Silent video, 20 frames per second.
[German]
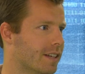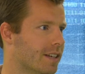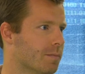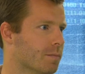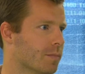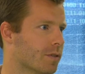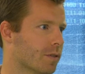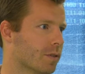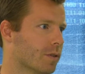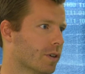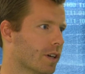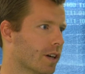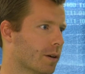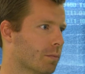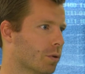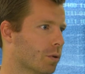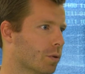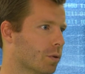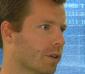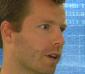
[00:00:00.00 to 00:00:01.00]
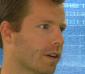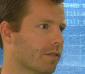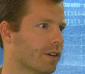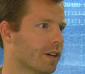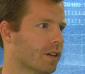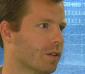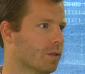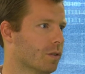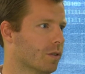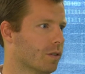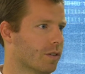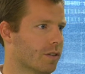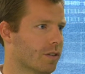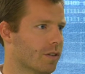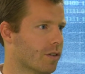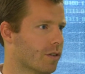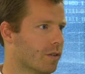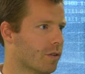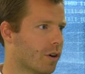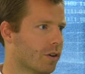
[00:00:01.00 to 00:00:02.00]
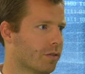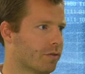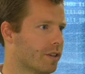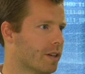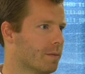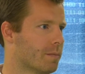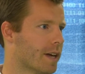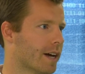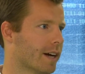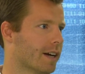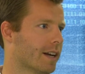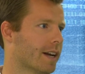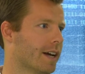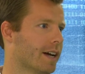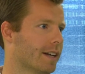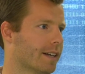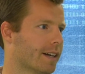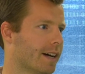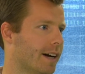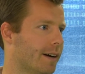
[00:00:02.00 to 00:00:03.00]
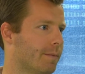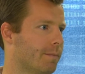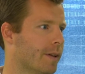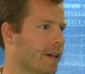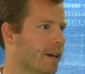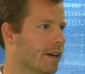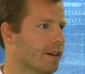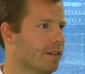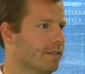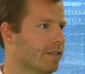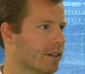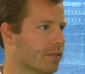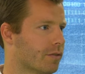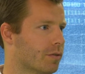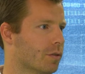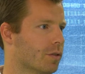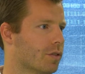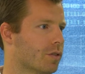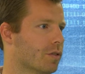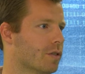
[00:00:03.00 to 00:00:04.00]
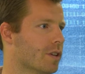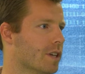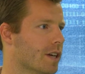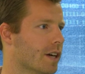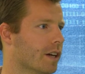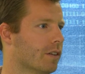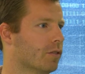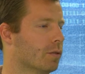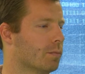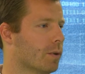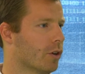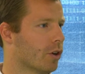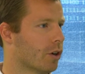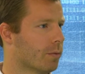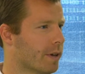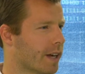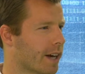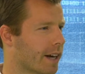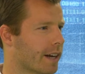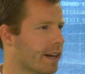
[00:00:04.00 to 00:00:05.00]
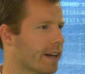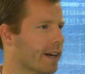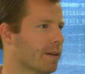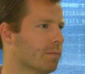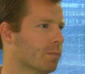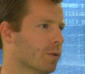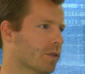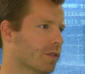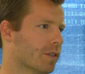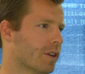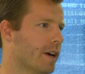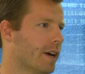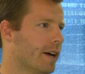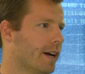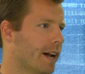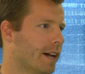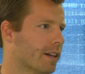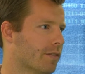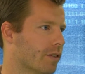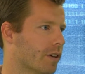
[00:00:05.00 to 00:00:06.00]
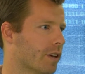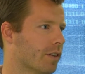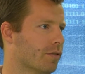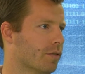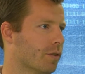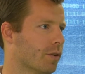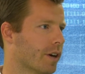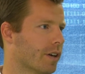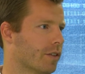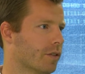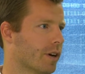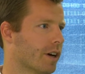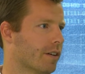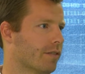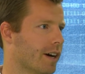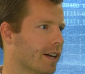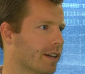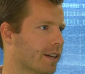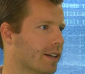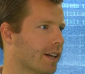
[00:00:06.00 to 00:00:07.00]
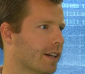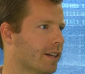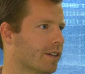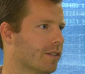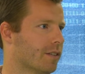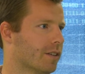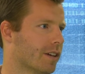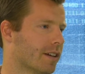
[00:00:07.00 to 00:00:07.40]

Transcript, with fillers: Teams und in der Produktentwicklung noch viel mehr gelernt haben, was funktioniert, wo man noch mehr erklären muss, als wir das vorher so erwartet hätten.